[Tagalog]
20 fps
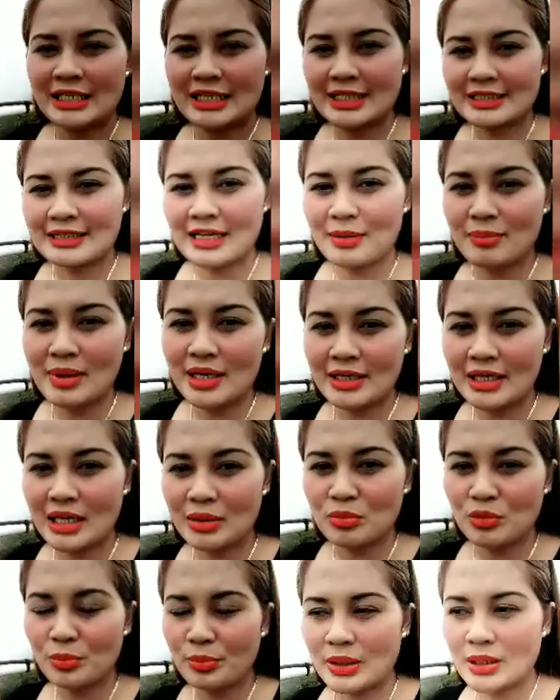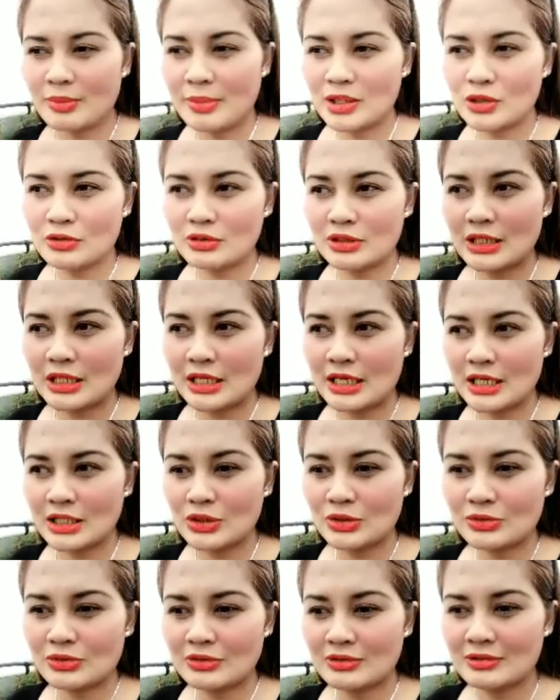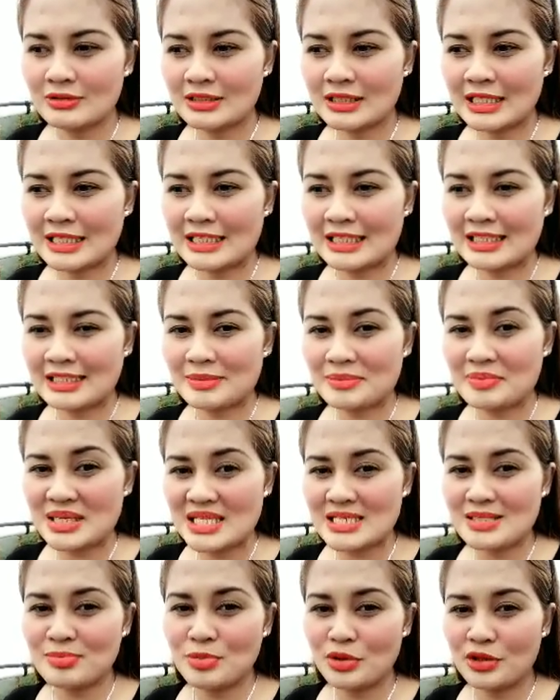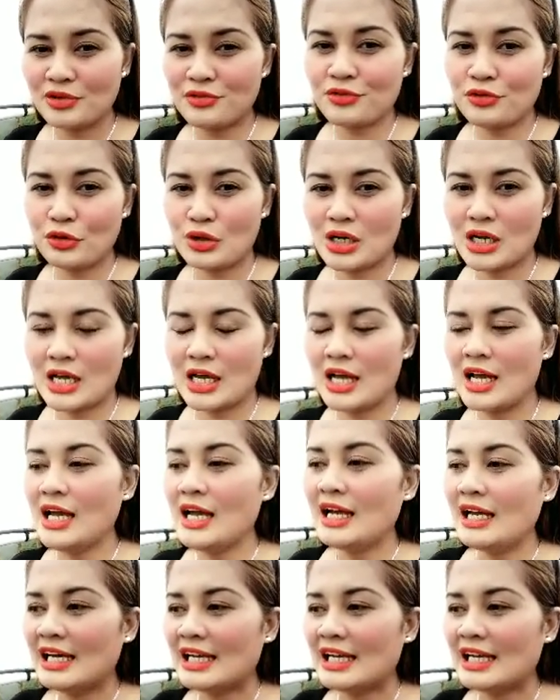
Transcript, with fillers: nagtabang na mo pagpadong diri katong kanang Miss Beautiful nga